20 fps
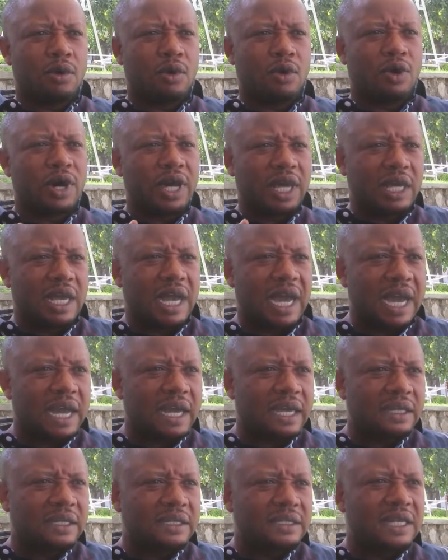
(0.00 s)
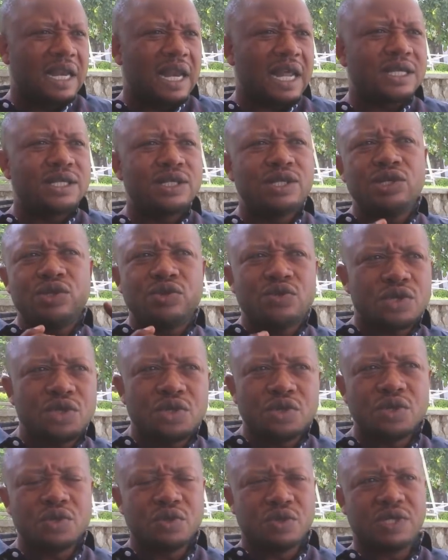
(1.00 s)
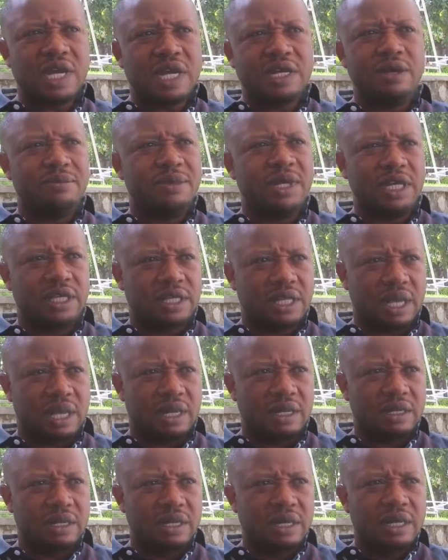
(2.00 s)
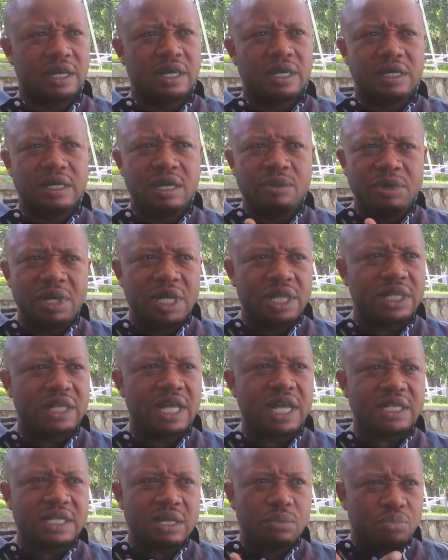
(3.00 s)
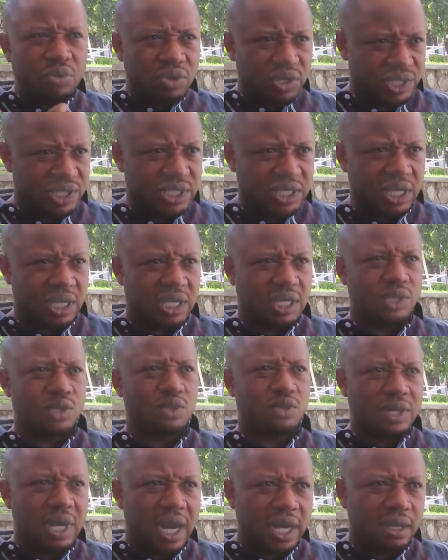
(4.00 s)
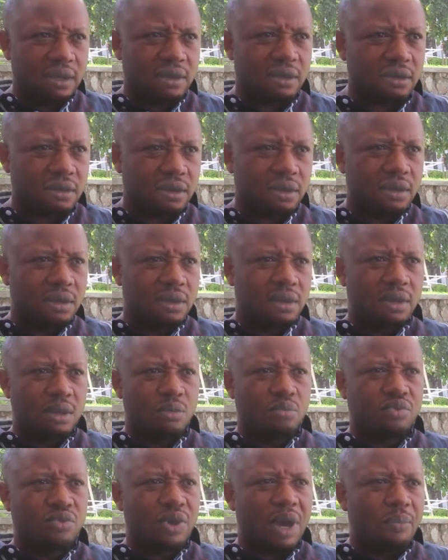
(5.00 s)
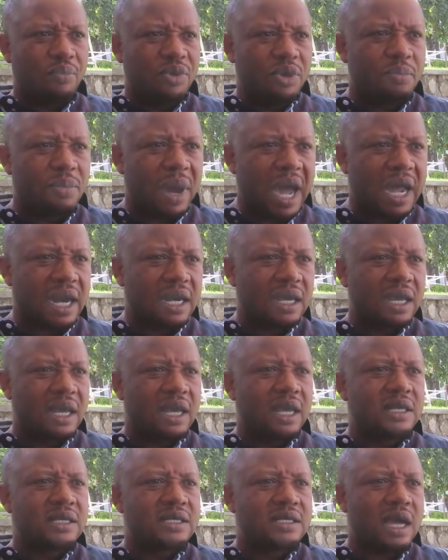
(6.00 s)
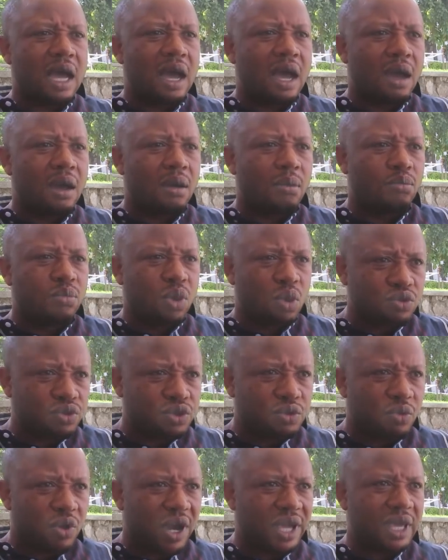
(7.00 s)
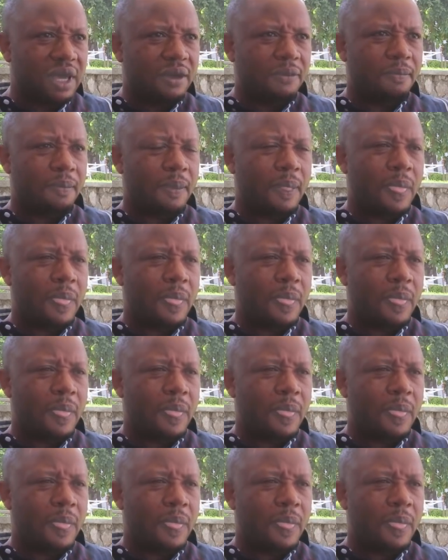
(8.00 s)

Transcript: au regard de la situation sociale des militaires. Des militaires et policiers qui sont dans les camps, pour la plupart sans beaucoup de moyens,